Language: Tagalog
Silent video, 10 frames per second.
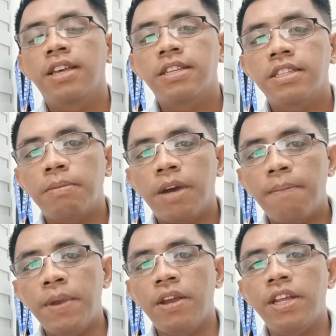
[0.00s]
sa mga
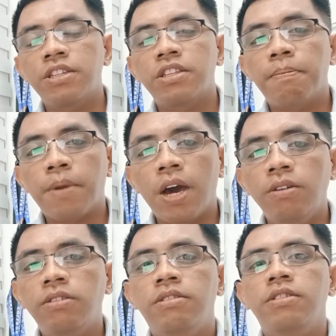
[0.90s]
parents na
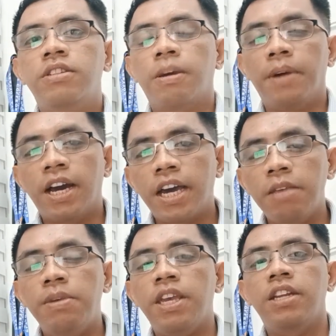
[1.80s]
proud, sa mga
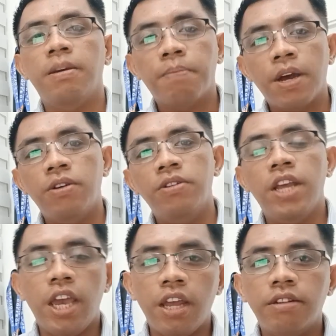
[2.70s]
kaibigan na proud
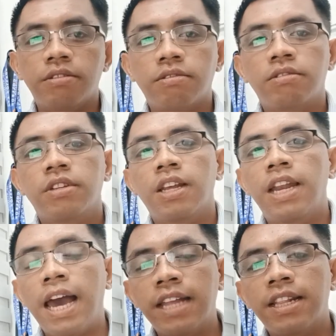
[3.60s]
and
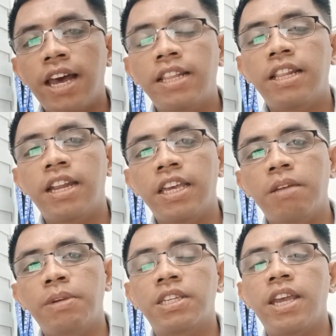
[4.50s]
lahat-lahat na
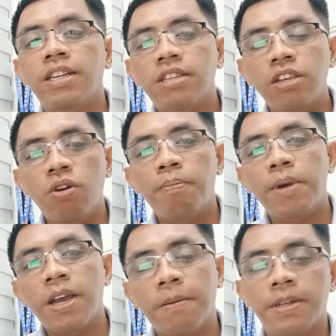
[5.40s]
naging masaya sa iyong
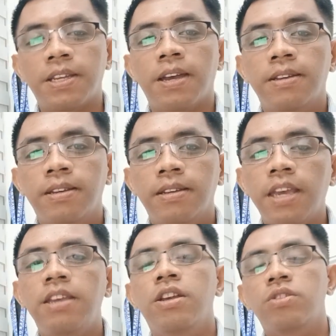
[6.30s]
pagkapasa.
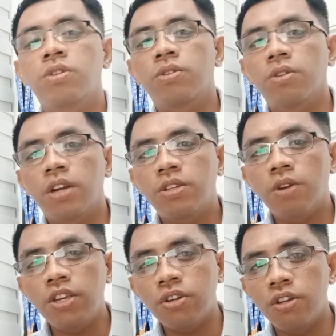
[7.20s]
Okay? So
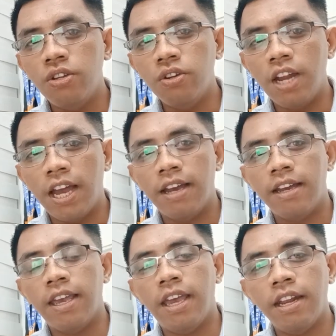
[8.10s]
congratulations, yun
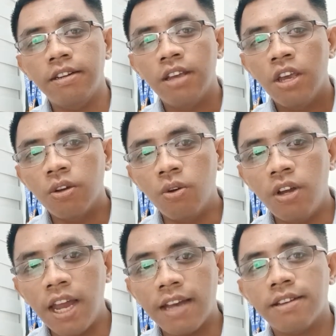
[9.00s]
lang and
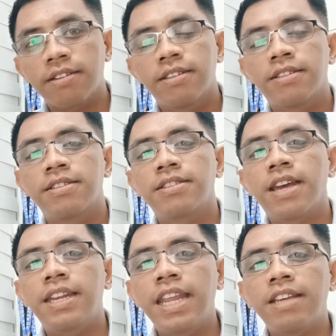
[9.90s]
good luck
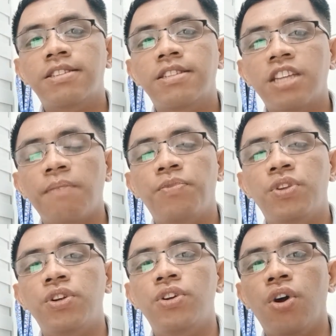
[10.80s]
sa next
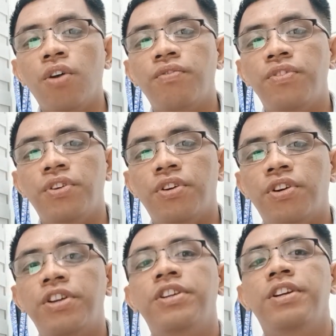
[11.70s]
chapter of
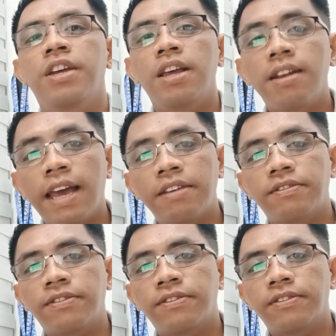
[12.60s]
your
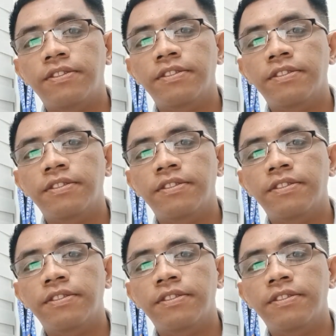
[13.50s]
life.